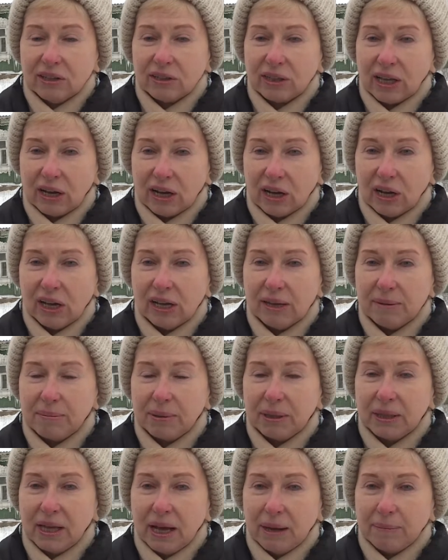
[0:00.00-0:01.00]
Такая
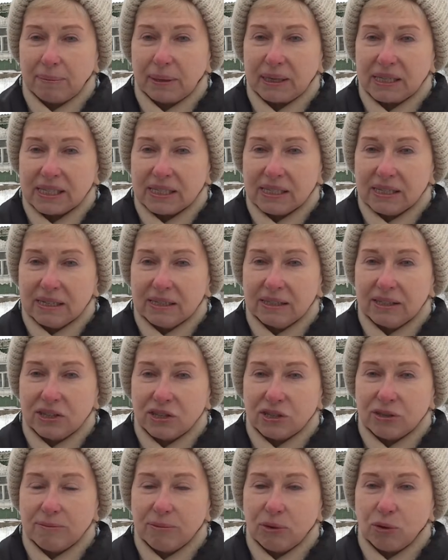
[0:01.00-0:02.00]
беда постигла
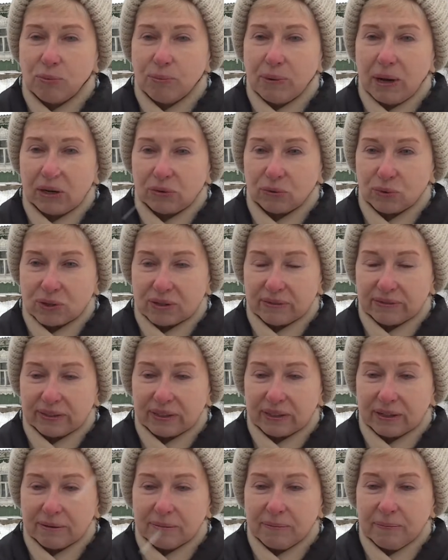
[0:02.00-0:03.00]
семью
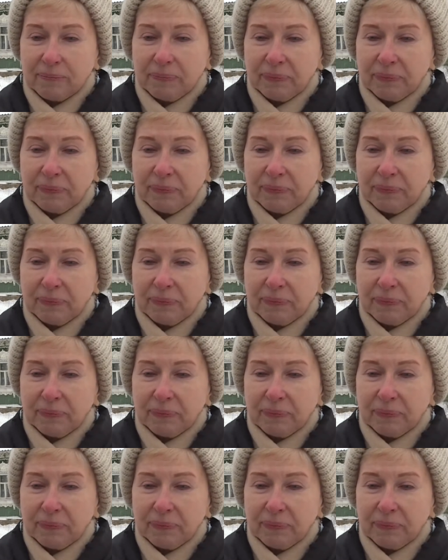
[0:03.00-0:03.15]
Морозовых.